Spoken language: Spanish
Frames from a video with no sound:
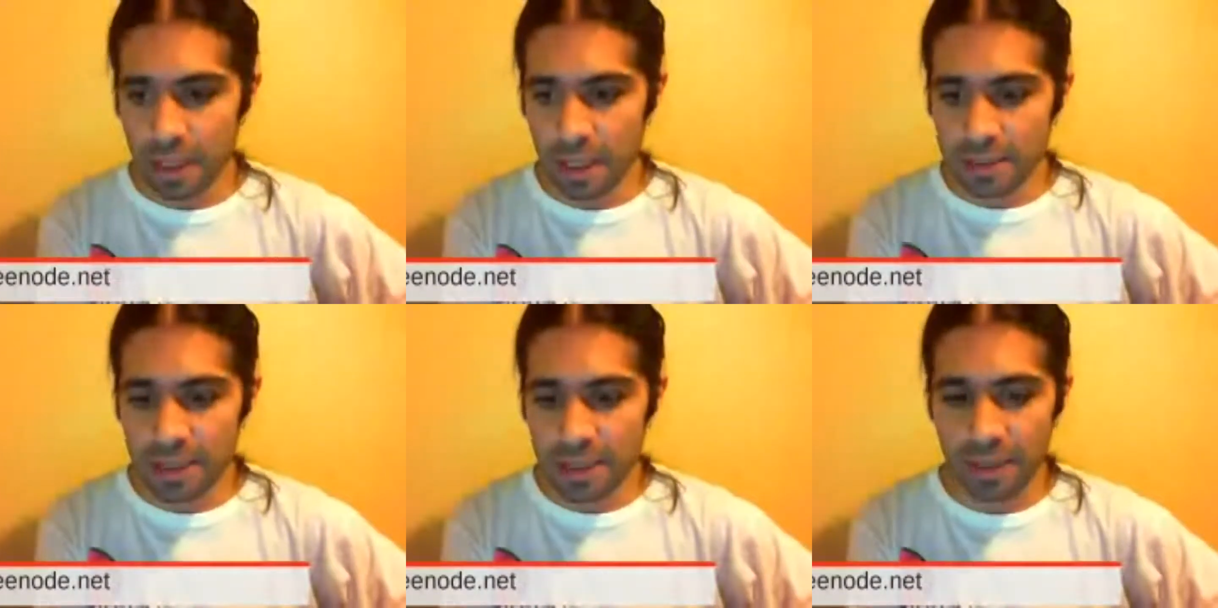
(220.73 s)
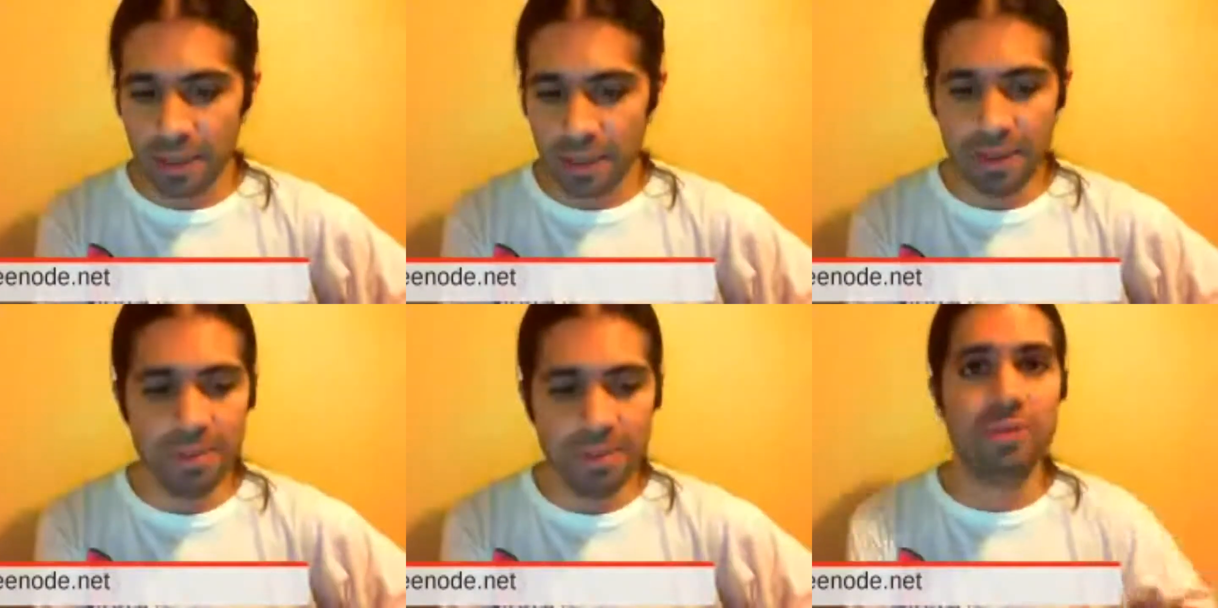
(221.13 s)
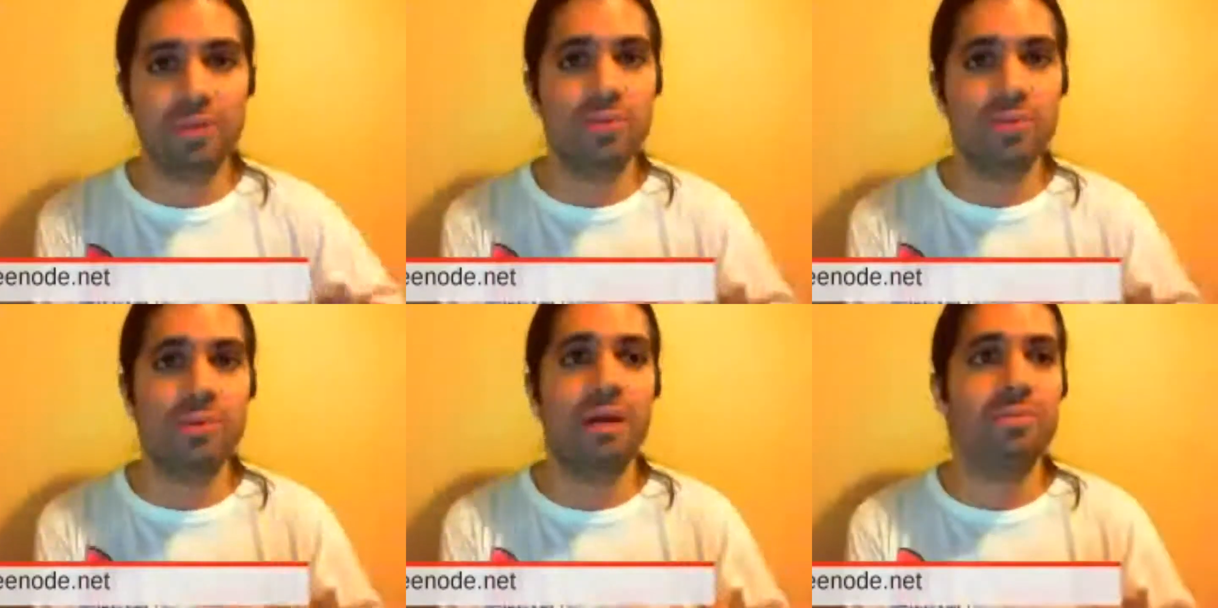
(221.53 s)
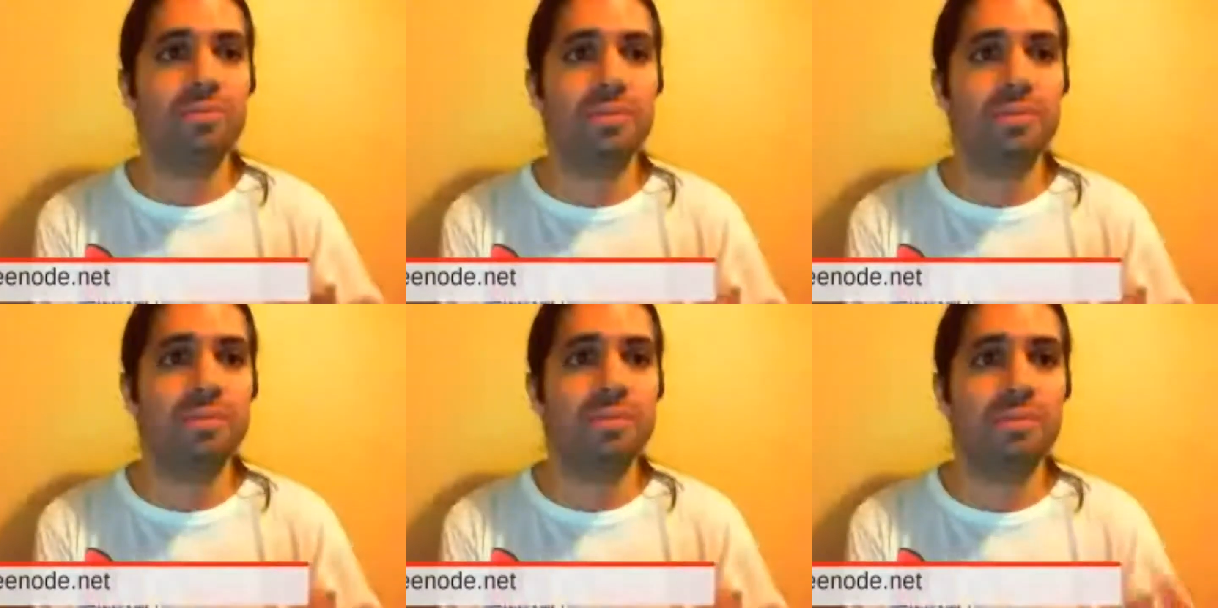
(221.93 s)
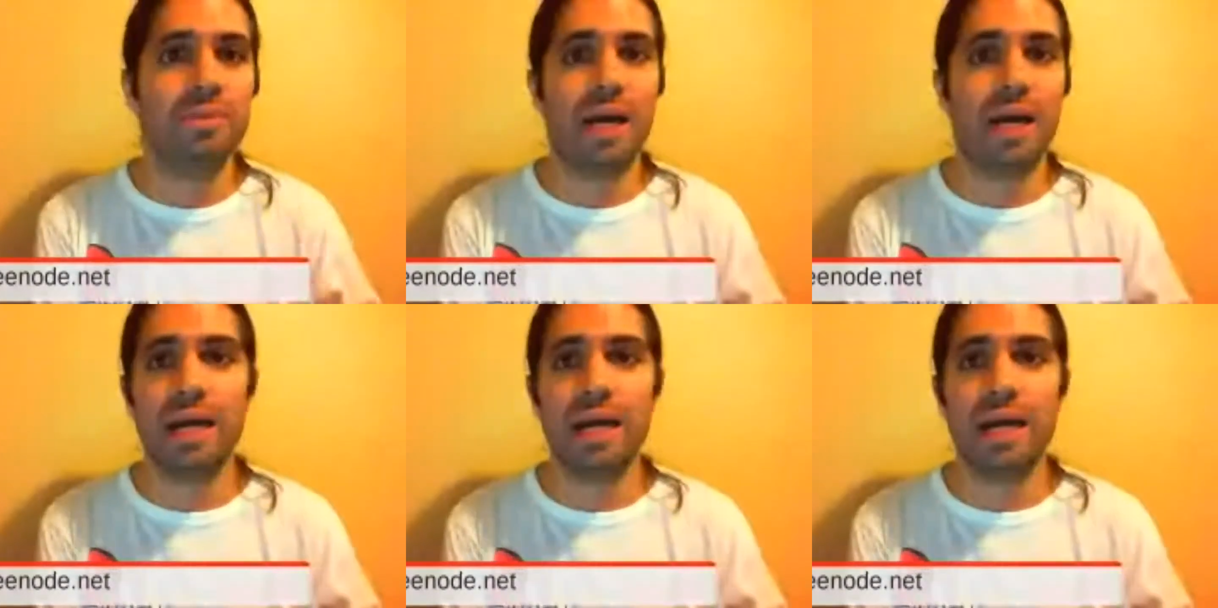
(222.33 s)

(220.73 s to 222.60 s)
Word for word: Si a mí me llega una,